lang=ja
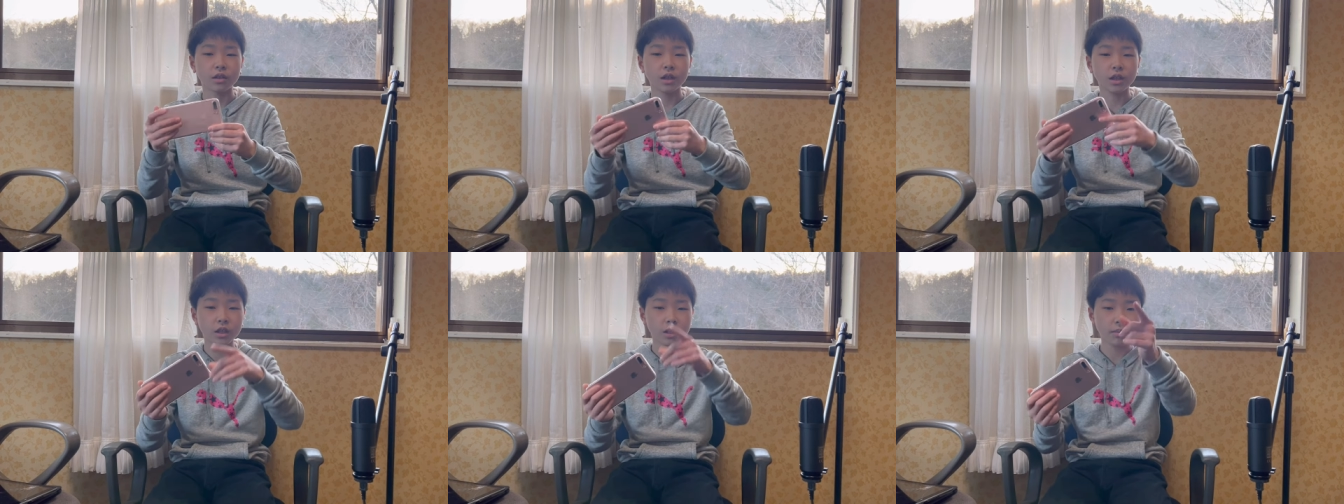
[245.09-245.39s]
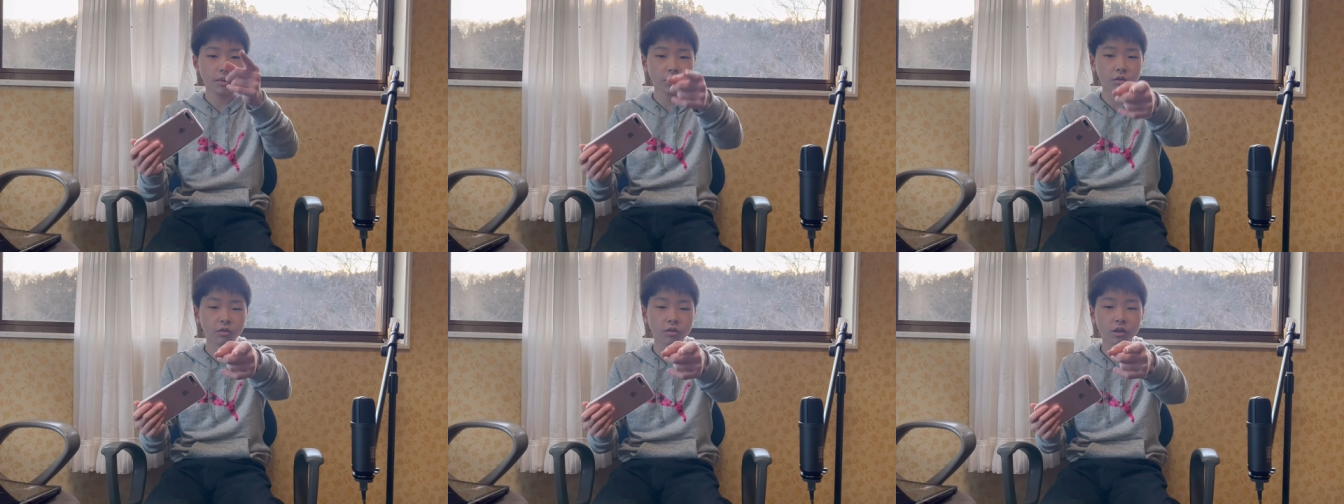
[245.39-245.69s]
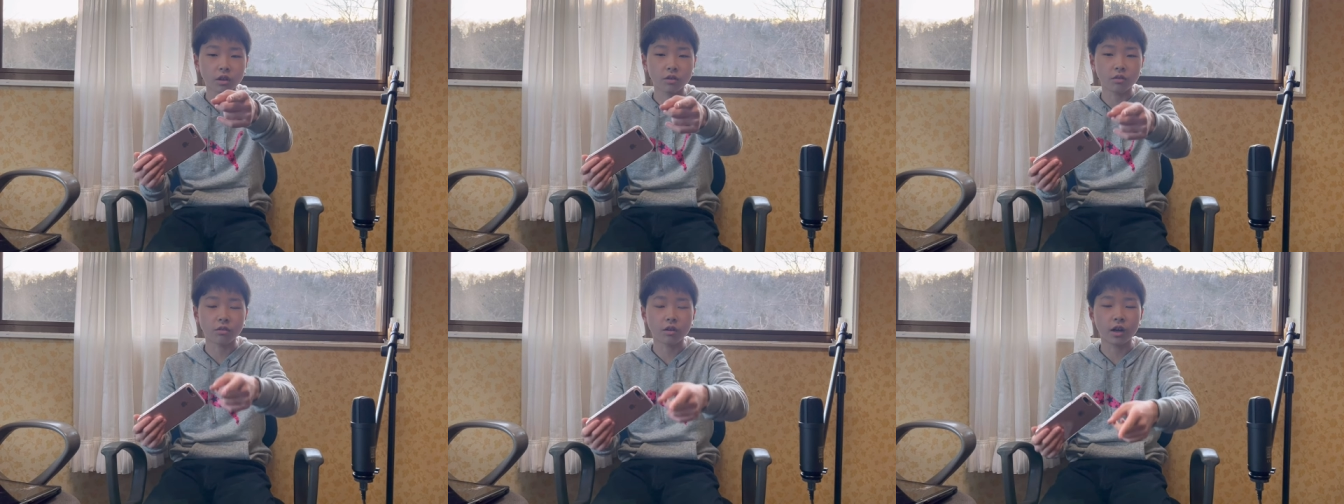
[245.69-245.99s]
で、今撮っ
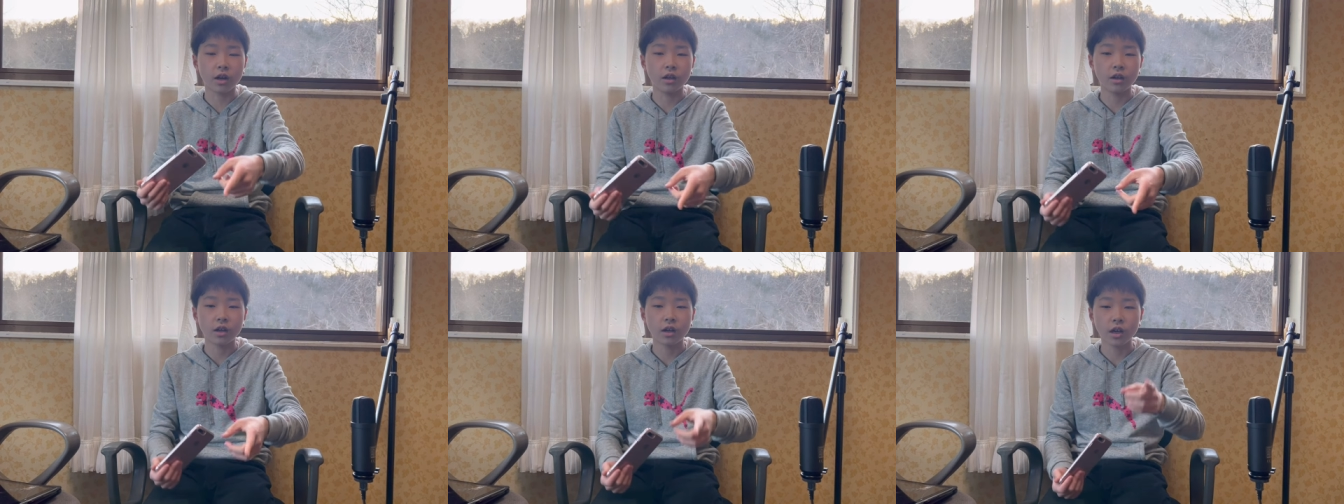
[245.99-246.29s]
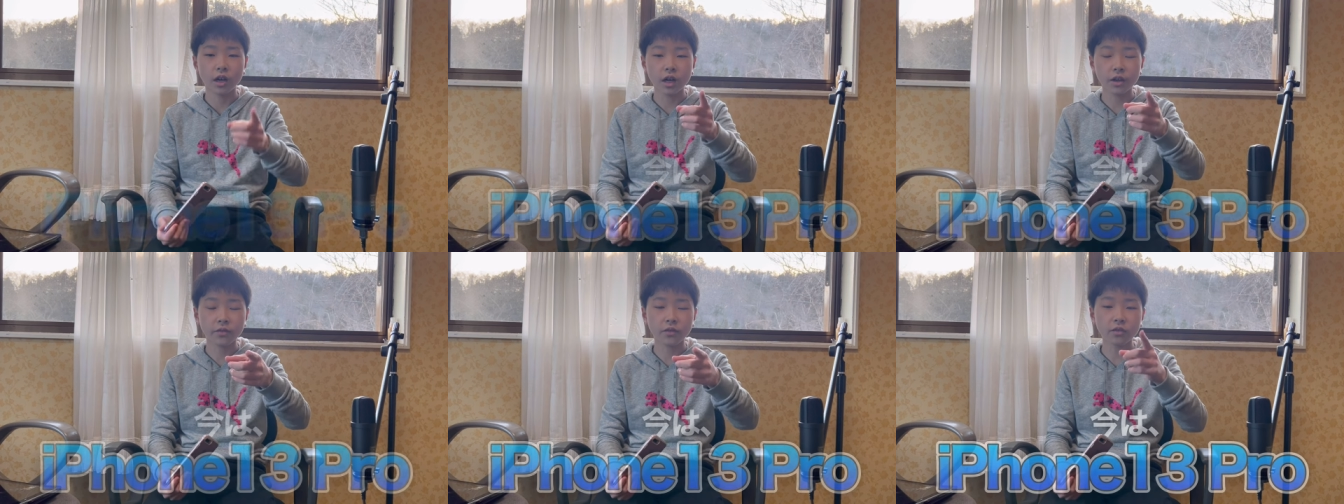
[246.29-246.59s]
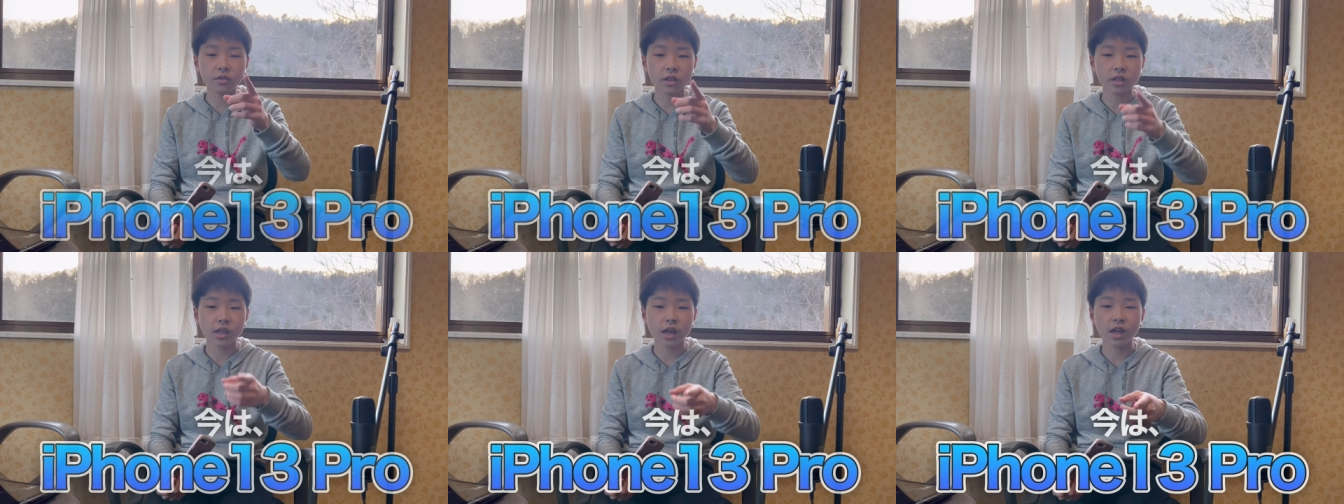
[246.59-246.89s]
てるのは
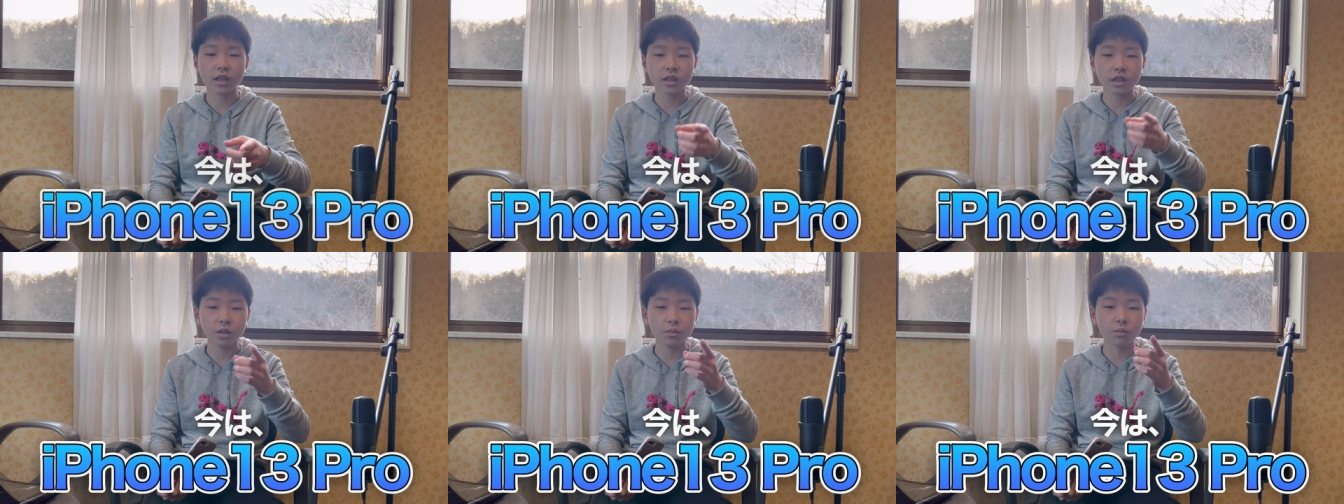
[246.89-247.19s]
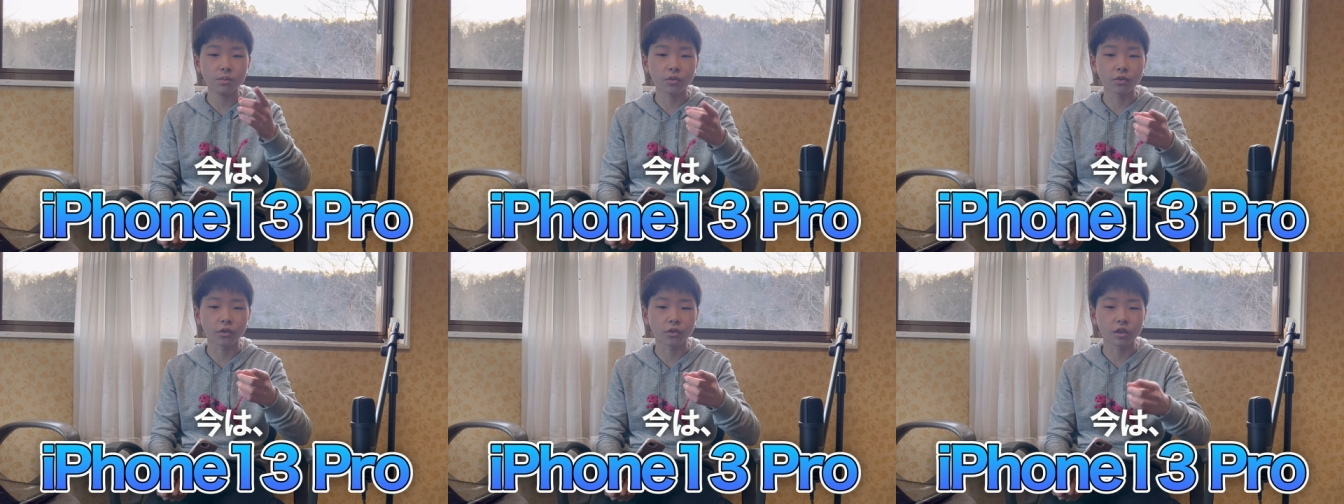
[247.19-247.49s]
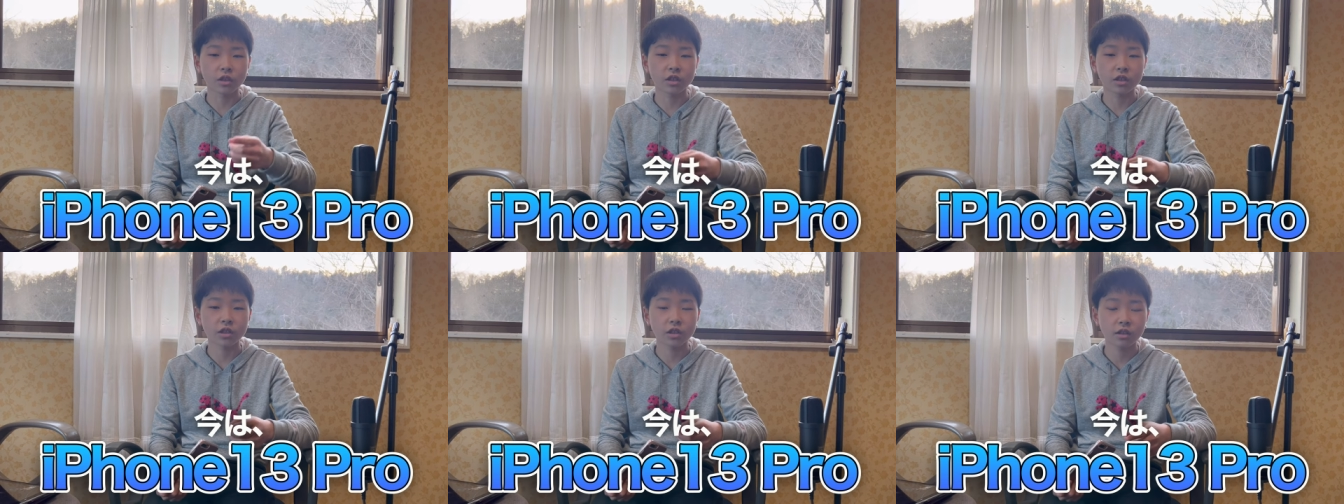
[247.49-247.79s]
iPhone13 Pro
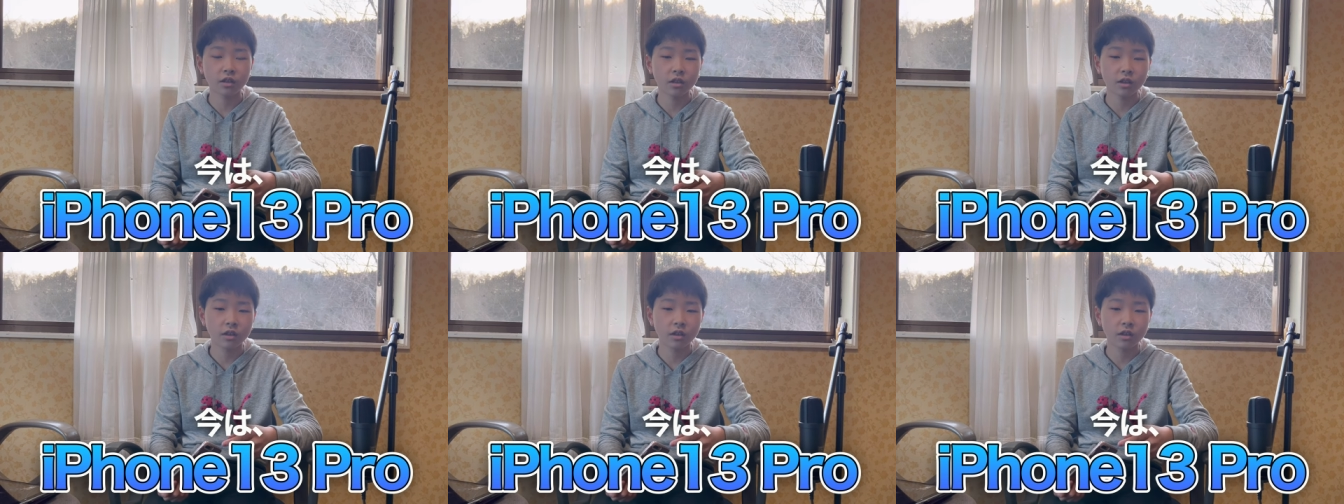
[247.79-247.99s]
です。